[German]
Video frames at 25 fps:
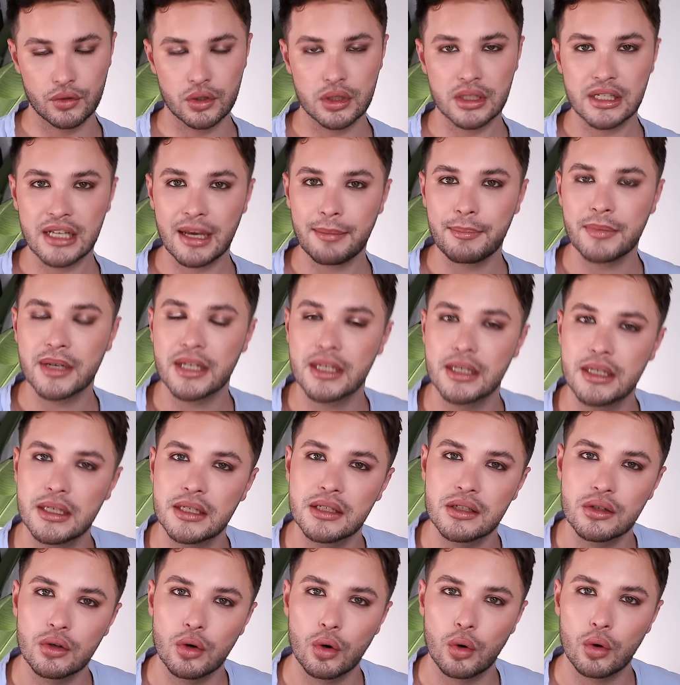Und ich habe mich in
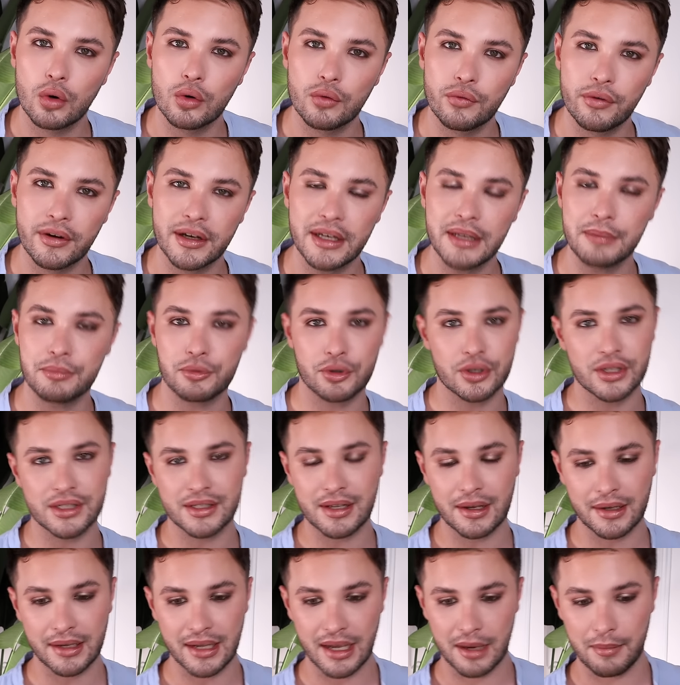diesen Geruch verliebt. Und ich
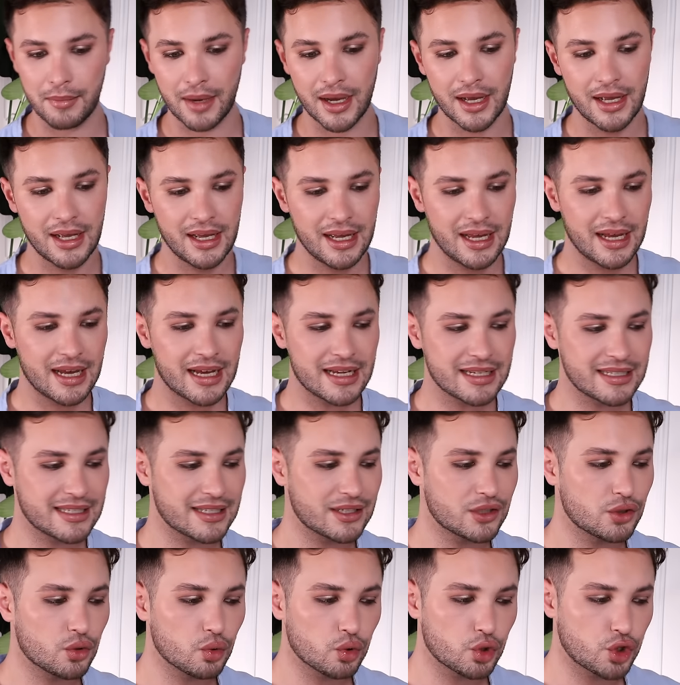sage ja immer, es
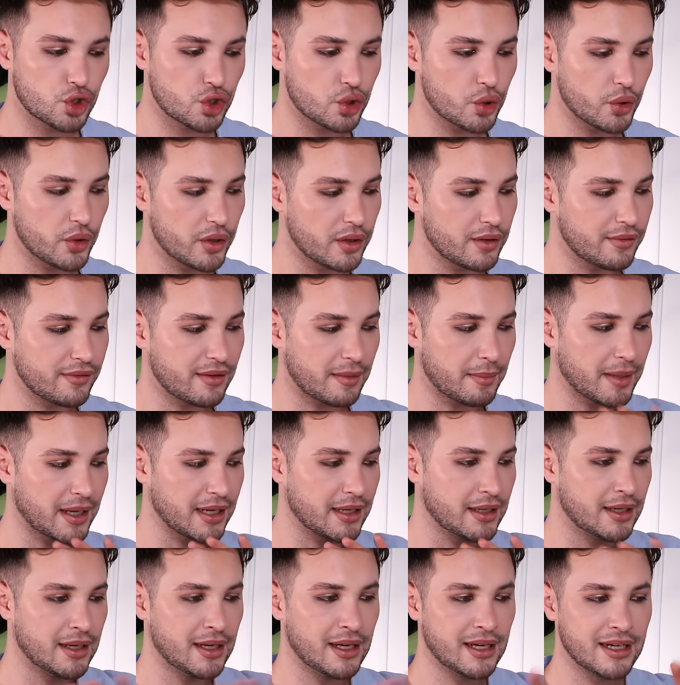ist so schön, wenn
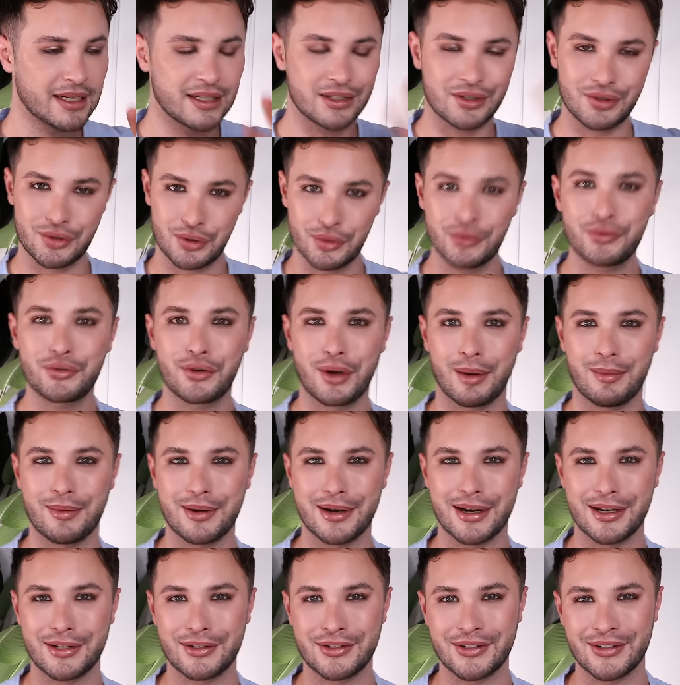man diese
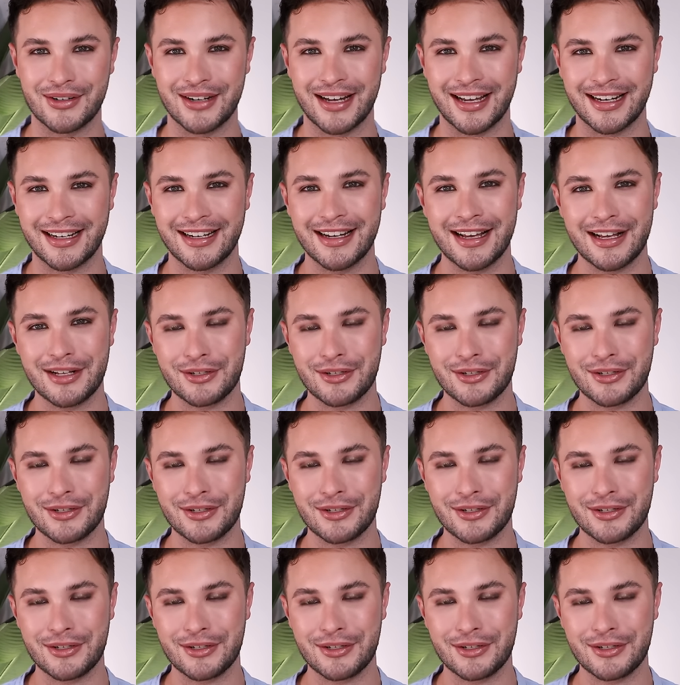Duftkombination hat. Ne?